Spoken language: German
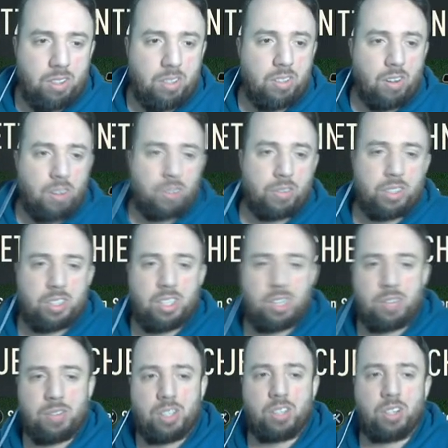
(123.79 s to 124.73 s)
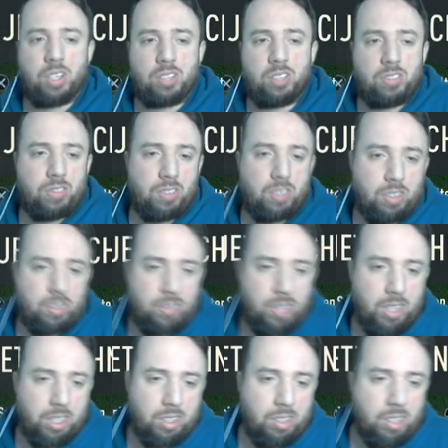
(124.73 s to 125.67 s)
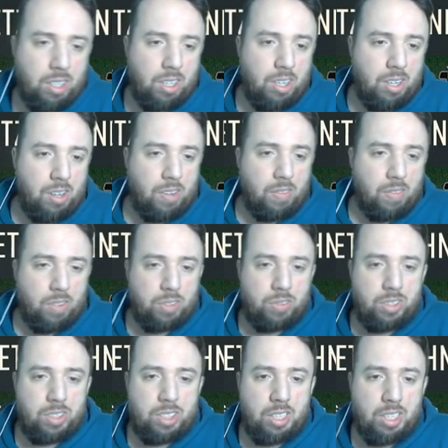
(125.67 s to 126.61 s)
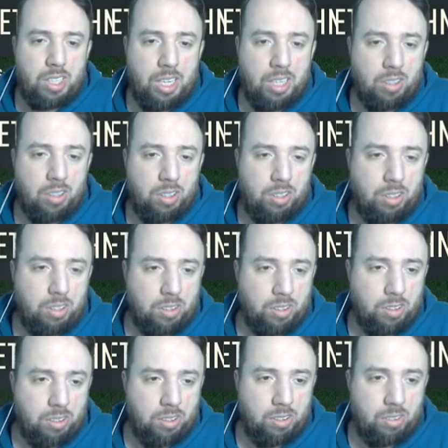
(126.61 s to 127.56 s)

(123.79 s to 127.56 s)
auf die Server gehört äh, werden, was willst du dann da noch äh,